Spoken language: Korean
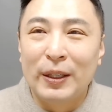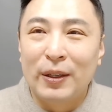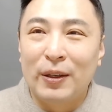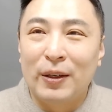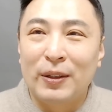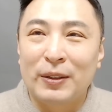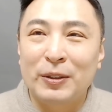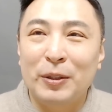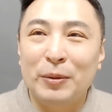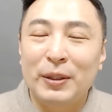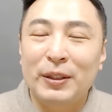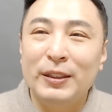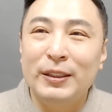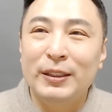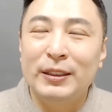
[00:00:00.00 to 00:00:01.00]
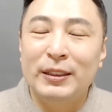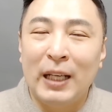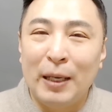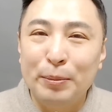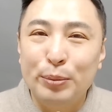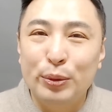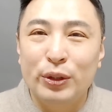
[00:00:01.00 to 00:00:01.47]
어 그러면은 이제
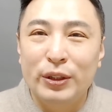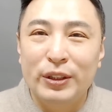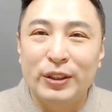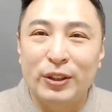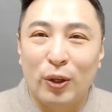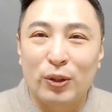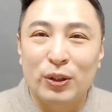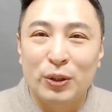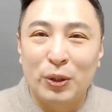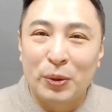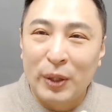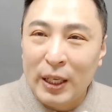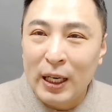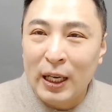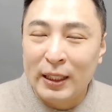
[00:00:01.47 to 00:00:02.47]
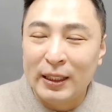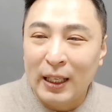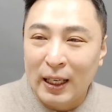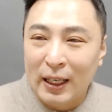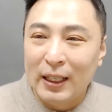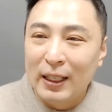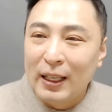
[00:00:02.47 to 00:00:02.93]
한 분은 적극적으로 해야
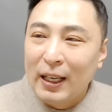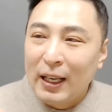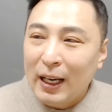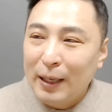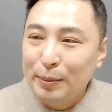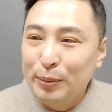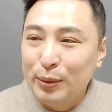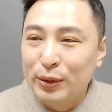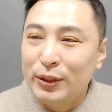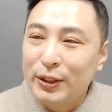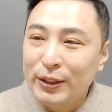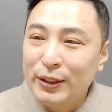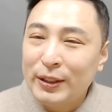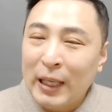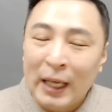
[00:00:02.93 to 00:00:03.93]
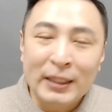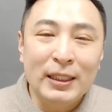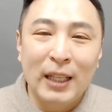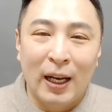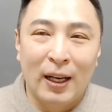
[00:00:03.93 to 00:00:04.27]
한다. 한 분은 아니다.